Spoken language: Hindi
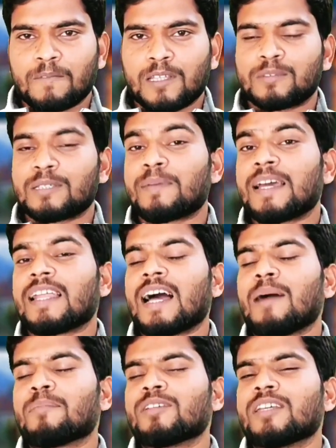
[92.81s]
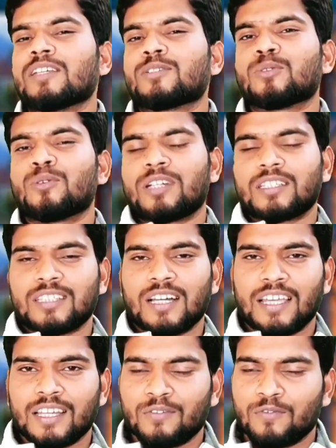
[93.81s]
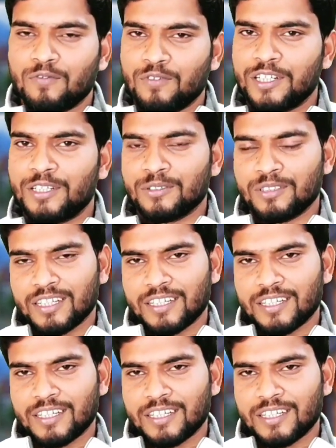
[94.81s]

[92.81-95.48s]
सबसे पहले आप ये छोटा सा एक वीडियो